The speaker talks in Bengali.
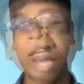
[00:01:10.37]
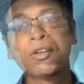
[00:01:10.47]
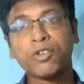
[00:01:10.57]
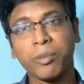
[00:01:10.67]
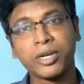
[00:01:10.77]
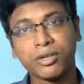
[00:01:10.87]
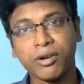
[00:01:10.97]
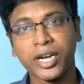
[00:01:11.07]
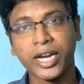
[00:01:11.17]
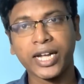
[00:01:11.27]
কমেন্ট
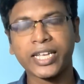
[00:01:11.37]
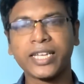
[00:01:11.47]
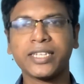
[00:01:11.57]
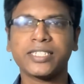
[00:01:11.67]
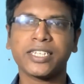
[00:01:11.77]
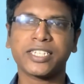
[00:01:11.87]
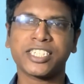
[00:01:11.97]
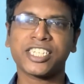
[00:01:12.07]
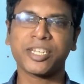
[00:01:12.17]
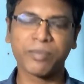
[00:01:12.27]
করার আগে নিজের
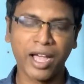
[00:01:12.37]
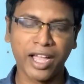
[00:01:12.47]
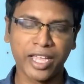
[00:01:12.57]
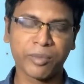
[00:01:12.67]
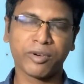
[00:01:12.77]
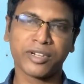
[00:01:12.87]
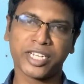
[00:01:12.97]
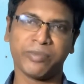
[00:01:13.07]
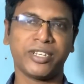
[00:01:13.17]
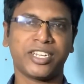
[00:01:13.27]
সীমা এবং
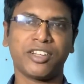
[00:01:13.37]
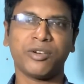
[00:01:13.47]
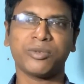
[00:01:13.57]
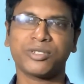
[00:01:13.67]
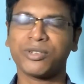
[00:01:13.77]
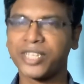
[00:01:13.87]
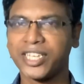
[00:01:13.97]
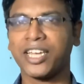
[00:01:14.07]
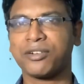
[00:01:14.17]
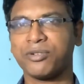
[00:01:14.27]
লিমিটটা অবশ্যই
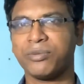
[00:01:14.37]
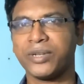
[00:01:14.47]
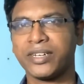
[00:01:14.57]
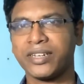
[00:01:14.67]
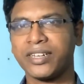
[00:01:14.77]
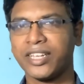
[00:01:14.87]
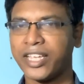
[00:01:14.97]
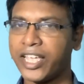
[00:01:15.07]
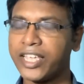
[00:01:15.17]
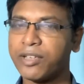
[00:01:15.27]
খেয়াল করবেন
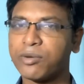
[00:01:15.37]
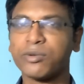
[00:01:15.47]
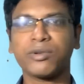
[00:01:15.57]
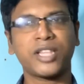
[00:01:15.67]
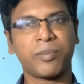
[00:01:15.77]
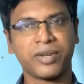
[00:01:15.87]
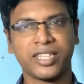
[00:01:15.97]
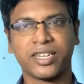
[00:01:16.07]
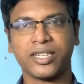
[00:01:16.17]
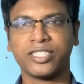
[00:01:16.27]
এই অনুরোধ
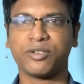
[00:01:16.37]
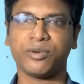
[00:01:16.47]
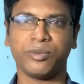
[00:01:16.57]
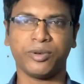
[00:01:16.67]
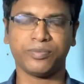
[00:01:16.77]
আপনাদের কাছে করব